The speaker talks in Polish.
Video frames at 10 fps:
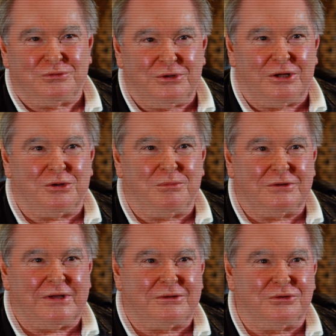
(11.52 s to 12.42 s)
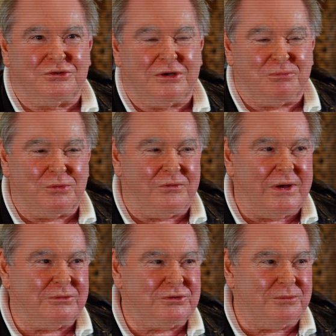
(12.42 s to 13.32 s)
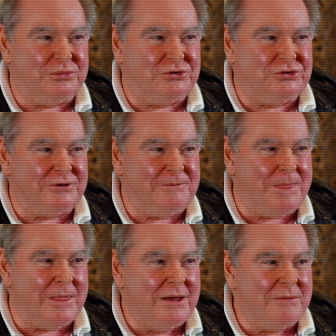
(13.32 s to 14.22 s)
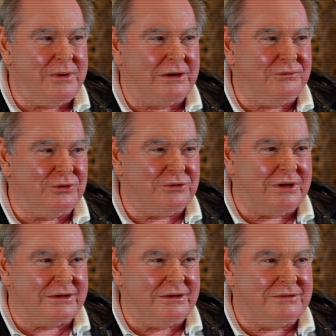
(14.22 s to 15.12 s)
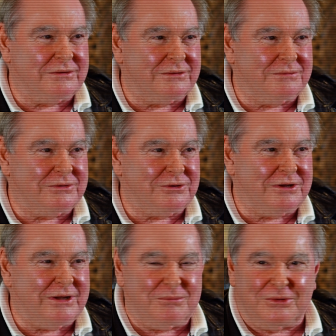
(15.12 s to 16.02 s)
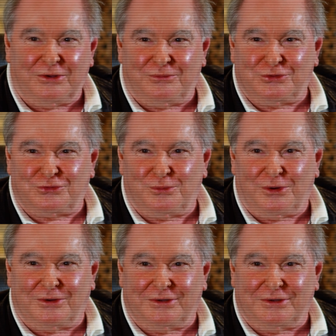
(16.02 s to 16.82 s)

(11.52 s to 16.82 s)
usunięto mnie za to, że próbowałem zrobić e, paliwo do rakiety, to trochę nam nie wyszło